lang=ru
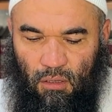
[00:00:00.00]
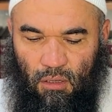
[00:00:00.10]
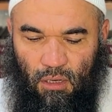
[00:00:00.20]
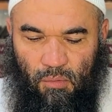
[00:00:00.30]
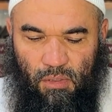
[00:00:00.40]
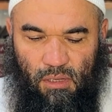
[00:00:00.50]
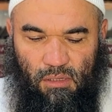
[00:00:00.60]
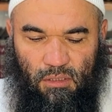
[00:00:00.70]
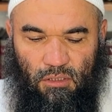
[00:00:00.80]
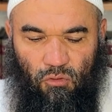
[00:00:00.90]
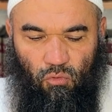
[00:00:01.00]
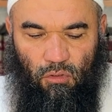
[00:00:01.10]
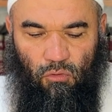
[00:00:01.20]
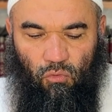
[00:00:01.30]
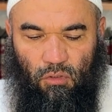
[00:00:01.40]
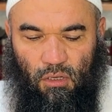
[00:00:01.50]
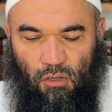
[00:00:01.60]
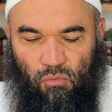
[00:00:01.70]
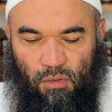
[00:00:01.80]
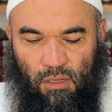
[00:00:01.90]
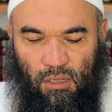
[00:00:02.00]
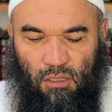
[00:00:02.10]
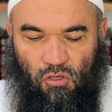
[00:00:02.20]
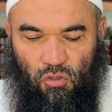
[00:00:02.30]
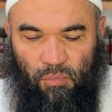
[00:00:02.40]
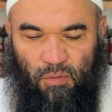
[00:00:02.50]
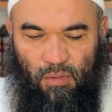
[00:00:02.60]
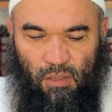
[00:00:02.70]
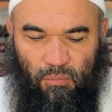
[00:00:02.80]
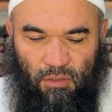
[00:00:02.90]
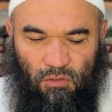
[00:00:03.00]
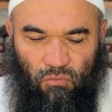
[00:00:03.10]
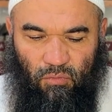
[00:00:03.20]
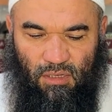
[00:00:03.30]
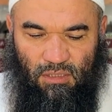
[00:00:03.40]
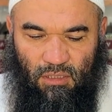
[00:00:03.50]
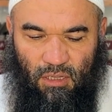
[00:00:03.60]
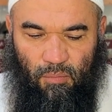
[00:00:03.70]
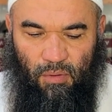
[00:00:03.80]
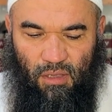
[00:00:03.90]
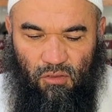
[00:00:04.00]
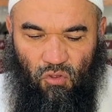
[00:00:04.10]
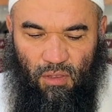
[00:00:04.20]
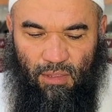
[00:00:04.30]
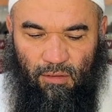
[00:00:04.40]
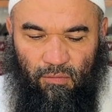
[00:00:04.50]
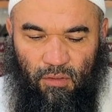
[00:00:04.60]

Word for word: А миля лязину туктах биляйн, или же под милем подразумевается та палочка,